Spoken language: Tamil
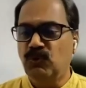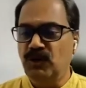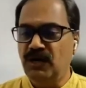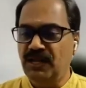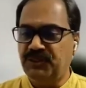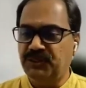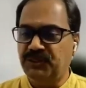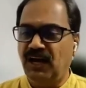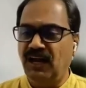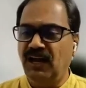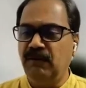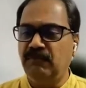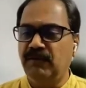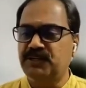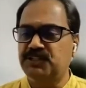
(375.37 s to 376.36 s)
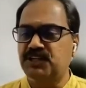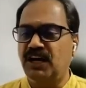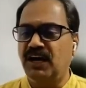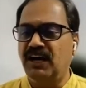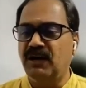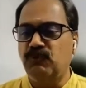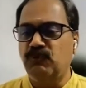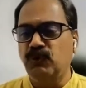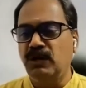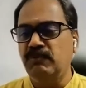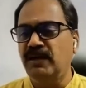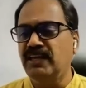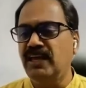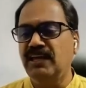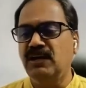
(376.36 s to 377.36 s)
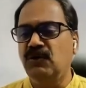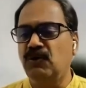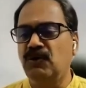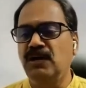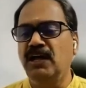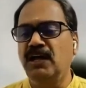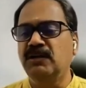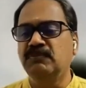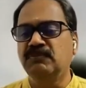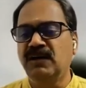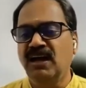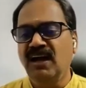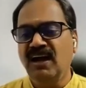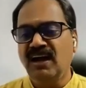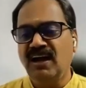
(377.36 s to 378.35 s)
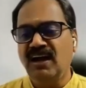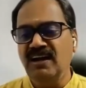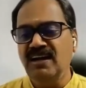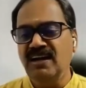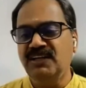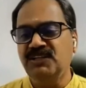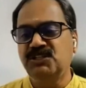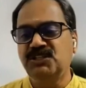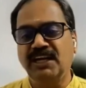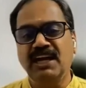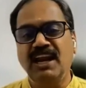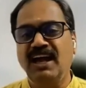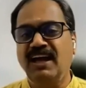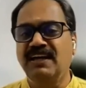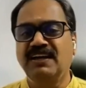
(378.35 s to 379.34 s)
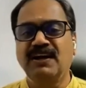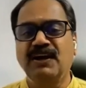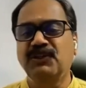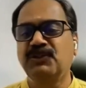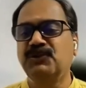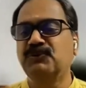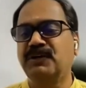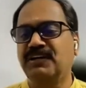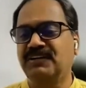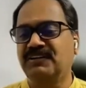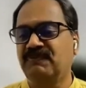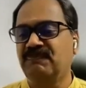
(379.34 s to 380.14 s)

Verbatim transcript: உள்ளத்தால் மற்றார் உடமையை கொள்ளலும் கள்ளச் செயலாய் கருதுவர்